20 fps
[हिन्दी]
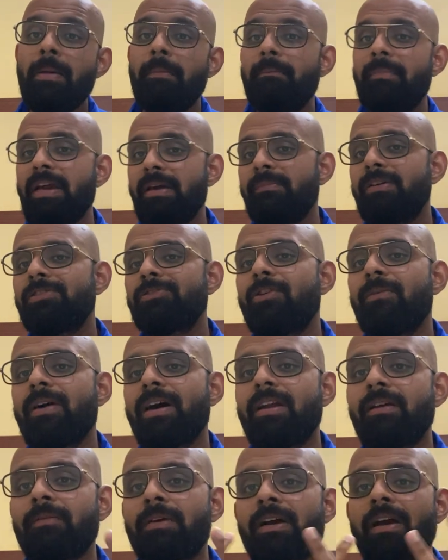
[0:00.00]
मे बी जो
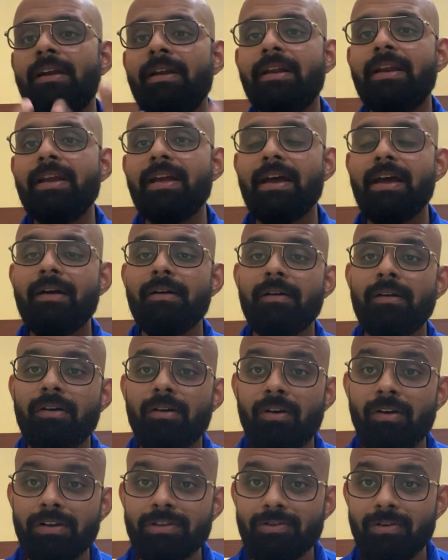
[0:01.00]
हमारा कंट्री है
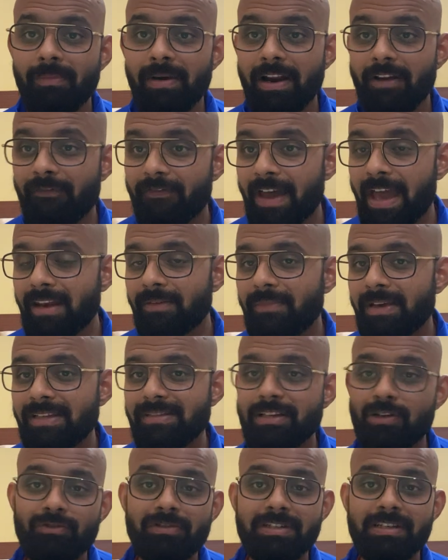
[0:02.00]
और जो हमारा फैन
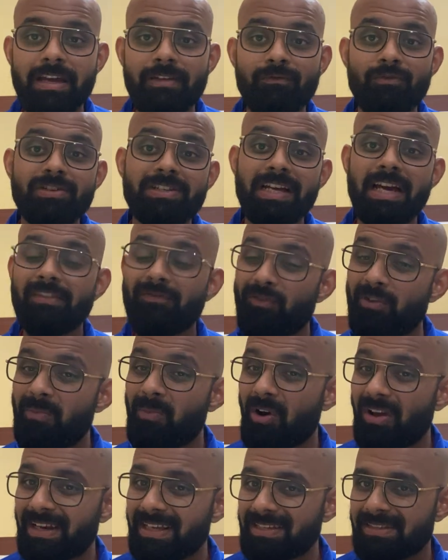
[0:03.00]
बेस है उस टाइम वो शायद
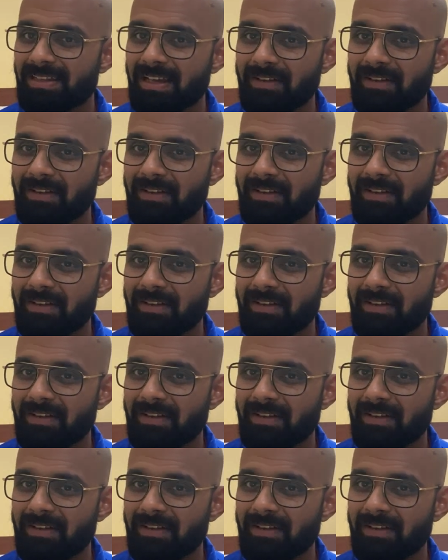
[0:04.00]
फुटबॉल की